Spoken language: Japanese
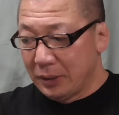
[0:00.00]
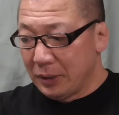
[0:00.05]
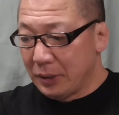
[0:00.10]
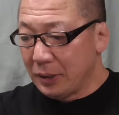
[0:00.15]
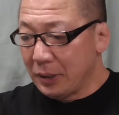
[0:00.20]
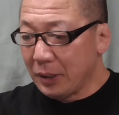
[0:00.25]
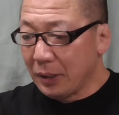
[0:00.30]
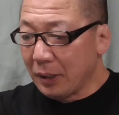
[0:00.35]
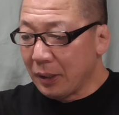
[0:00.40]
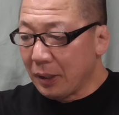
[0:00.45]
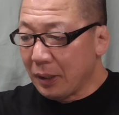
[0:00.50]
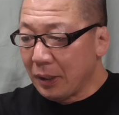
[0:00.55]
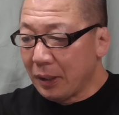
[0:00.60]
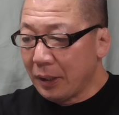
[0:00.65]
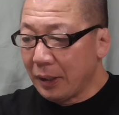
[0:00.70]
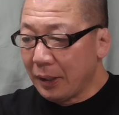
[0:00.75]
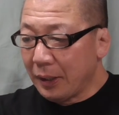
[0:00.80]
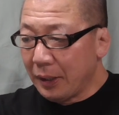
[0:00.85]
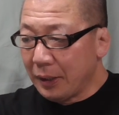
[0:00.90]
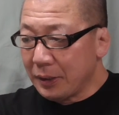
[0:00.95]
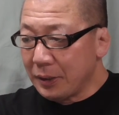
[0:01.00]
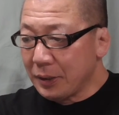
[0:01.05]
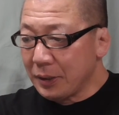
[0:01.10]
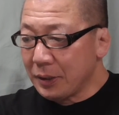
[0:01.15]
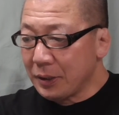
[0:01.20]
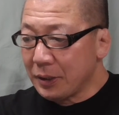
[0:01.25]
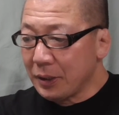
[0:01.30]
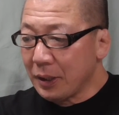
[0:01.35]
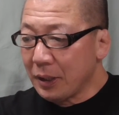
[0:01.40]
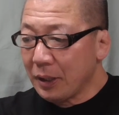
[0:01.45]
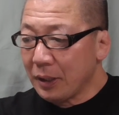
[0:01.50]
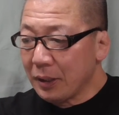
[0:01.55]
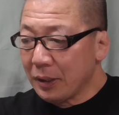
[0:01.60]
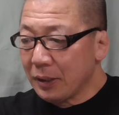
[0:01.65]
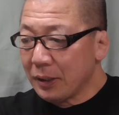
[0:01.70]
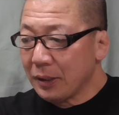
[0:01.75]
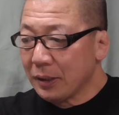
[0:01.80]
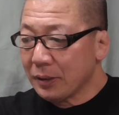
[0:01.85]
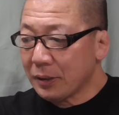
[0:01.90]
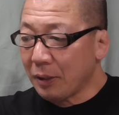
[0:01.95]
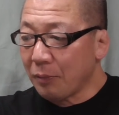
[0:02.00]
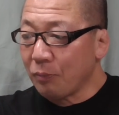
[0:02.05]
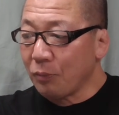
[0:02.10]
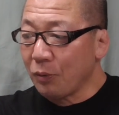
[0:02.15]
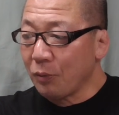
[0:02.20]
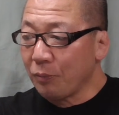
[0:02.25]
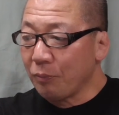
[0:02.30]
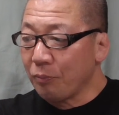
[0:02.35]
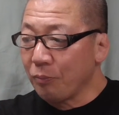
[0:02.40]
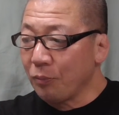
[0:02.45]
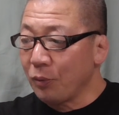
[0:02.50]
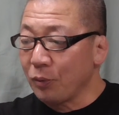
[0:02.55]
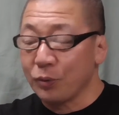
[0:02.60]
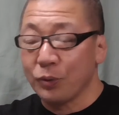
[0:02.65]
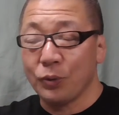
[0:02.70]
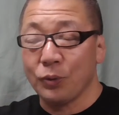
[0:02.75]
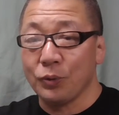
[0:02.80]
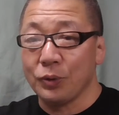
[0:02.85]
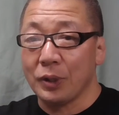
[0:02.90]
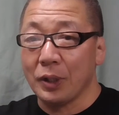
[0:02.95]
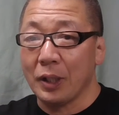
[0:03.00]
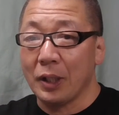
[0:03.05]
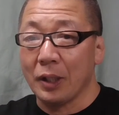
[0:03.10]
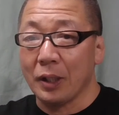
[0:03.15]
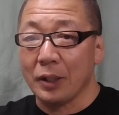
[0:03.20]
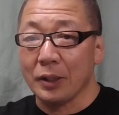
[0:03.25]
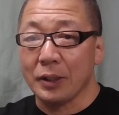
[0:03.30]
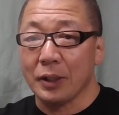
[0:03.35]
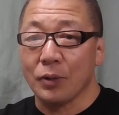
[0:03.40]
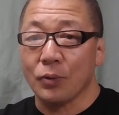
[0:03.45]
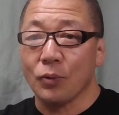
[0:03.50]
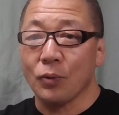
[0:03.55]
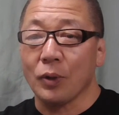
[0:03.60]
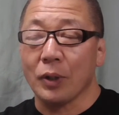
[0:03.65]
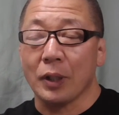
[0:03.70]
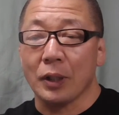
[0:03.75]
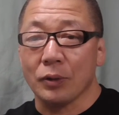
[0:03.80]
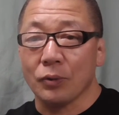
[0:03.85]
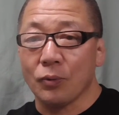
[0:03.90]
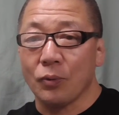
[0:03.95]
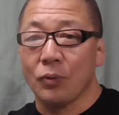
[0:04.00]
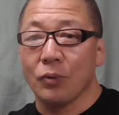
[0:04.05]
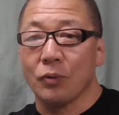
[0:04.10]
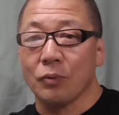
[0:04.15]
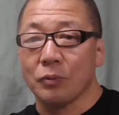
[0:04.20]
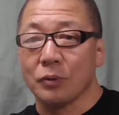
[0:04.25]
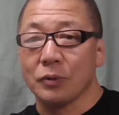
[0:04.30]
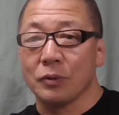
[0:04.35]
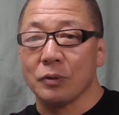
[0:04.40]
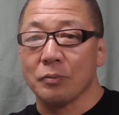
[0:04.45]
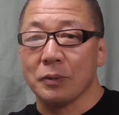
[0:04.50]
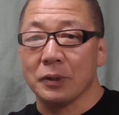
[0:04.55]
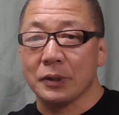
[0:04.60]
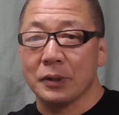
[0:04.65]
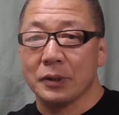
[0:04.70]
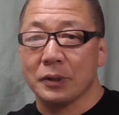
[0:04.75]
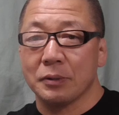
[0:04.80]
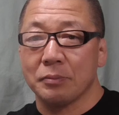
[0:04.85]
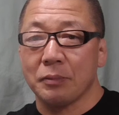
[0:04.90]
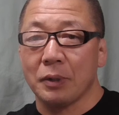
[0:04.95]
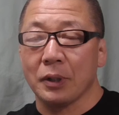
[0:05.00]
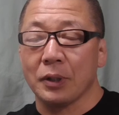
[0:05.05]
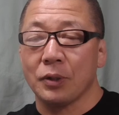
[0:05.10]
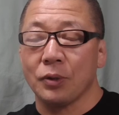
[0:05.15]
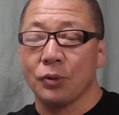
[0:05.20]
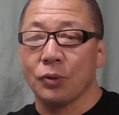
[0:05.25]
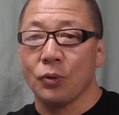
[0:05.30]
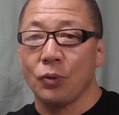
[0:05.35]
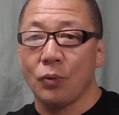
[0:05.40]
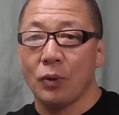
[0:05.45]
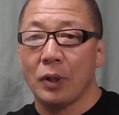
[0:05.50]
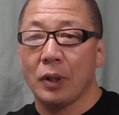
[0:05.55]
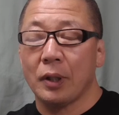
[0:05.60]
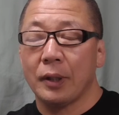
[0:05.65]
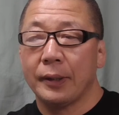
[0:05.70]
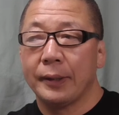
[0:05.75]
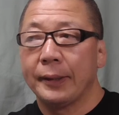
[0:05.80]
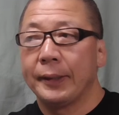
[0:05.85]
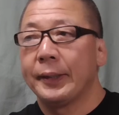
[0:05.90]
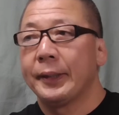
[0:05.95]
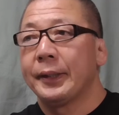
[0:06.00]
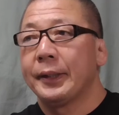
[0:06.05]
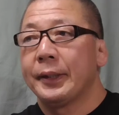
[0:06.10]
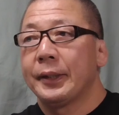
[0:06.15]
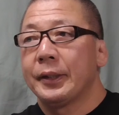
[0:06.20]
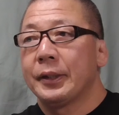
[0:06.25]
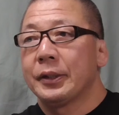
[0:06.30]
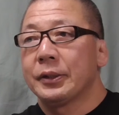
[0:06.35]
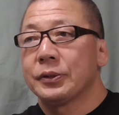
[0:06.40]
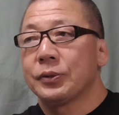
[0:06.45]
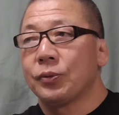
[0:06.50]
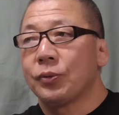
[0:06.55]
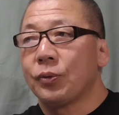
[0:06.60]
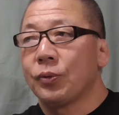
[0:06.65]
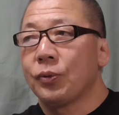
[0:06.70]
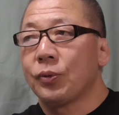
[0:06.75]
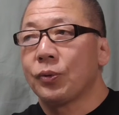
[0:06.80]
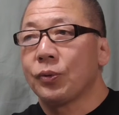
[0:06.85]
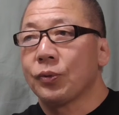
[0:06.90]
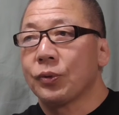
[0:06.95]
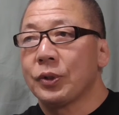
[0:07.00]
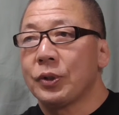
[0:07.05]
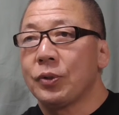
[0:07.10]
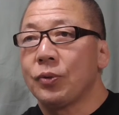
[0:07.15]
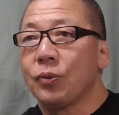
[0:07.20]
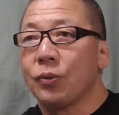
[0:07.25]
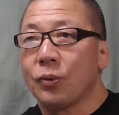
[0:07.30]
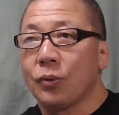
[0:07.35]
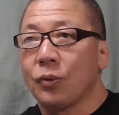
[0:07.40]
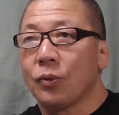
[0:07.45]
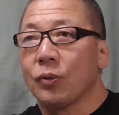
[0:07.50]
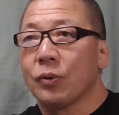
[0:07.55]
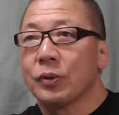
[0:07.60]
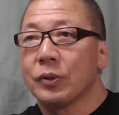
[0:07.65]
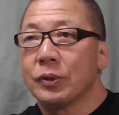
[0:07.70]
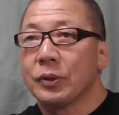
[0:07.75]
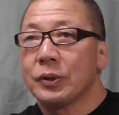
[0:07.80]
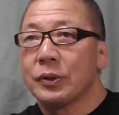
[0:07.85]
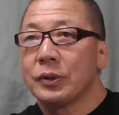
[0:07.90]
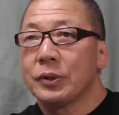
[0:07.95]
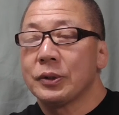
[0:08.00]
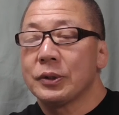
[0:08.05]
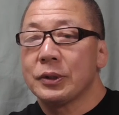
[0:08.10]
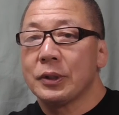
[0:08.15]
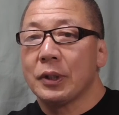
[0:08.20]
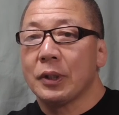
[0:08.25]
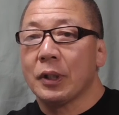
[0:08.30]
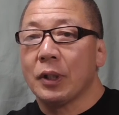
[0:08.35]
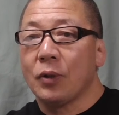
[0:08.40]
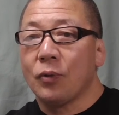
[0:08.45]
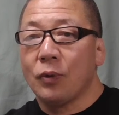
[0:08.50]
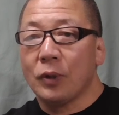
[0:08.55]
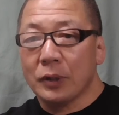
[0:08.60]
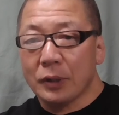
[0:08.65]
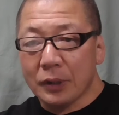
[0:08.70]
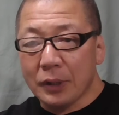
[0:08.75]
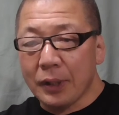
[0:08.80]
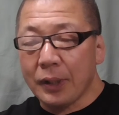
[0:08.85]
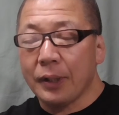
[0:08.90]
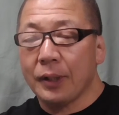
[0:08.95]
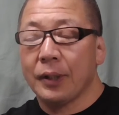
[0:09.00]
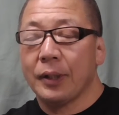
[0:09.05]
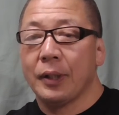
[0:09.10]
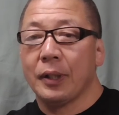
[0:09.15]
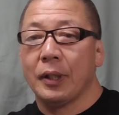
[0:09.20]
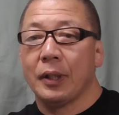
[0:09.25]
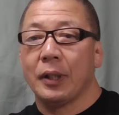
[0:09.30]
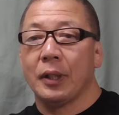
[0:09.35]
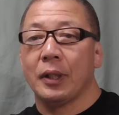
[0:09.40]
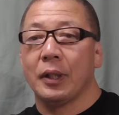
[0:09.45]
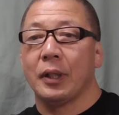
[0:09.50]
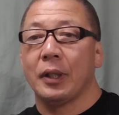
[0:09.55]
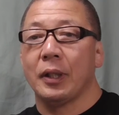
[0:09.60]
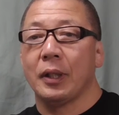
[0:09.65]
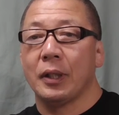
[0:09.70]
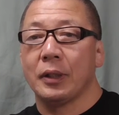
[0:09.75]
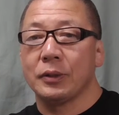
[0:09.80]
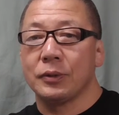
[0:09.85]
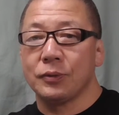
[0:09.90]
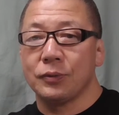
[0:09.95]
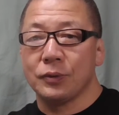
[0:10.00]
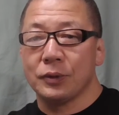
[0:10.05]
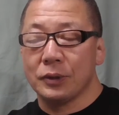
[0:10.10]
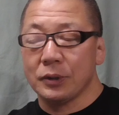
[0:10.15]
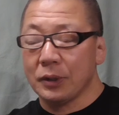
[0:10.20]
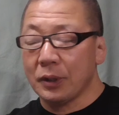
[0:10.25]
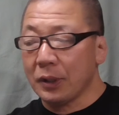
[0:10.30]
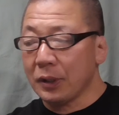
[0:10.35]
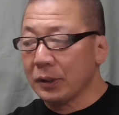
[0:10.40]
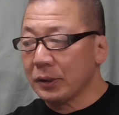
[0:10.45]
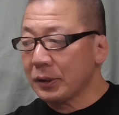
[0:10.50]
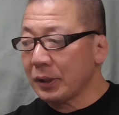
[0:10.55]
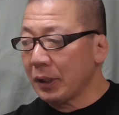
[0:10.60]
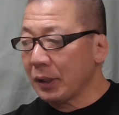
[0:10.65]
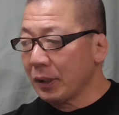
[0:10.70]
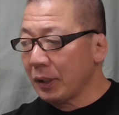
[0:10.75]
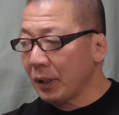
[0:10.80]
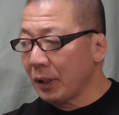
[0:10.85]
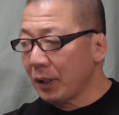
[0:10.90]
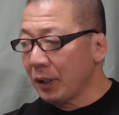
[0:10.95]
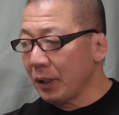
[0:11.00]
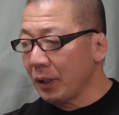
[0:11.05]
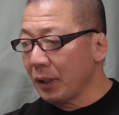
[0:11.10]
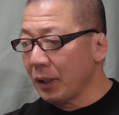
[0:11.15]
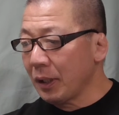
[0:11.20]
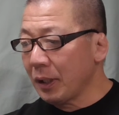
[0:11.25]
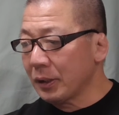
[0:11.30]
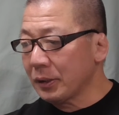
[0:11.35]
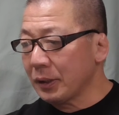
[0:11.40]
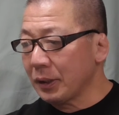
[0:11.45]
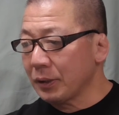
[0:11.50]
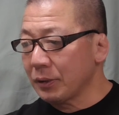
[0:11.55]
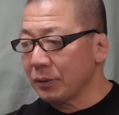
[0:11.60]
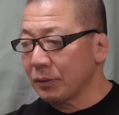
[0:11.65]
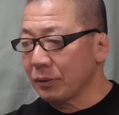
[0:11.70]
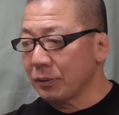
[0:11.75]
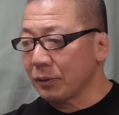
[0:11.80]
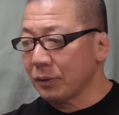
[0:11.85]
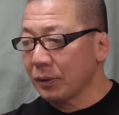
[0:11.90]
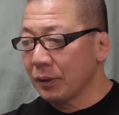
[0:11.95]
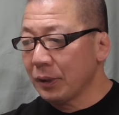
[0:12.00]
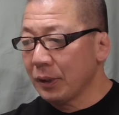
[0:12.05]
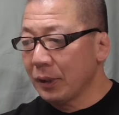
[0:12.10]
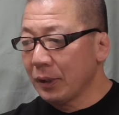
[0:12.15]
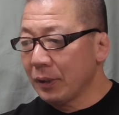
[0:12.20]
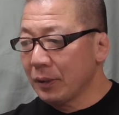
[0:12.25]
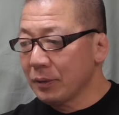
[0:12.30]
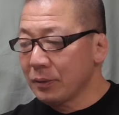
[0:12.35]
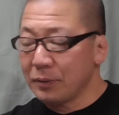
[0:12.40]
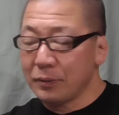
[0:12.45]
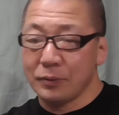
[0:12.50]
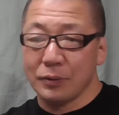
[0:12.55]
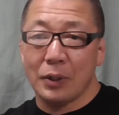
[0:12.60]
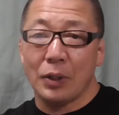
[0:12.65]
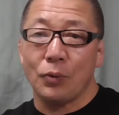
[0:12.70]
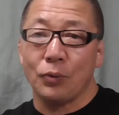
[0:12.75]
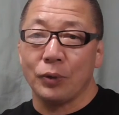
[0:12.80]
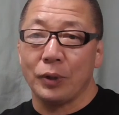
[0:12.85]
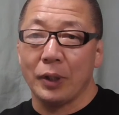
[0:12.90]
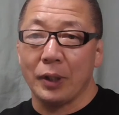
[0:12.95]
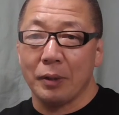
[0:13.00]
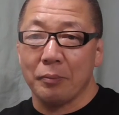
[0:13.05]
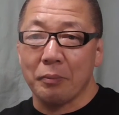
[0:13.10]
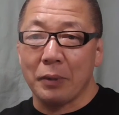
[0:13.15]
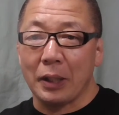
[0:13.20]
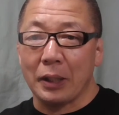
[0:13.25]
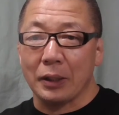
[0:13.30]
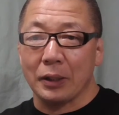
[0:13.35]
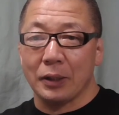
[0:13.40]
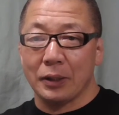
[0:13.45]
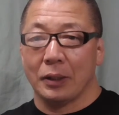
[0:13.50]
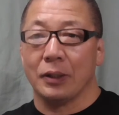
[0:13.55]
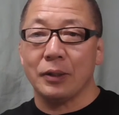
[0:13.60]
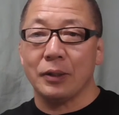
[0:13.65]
しながら1日3本目標に上げていこうかなと思っております。まあ、今日はその昨日の試合が終わって、えー、重心だサンダーライガー選手素顔で、まあ、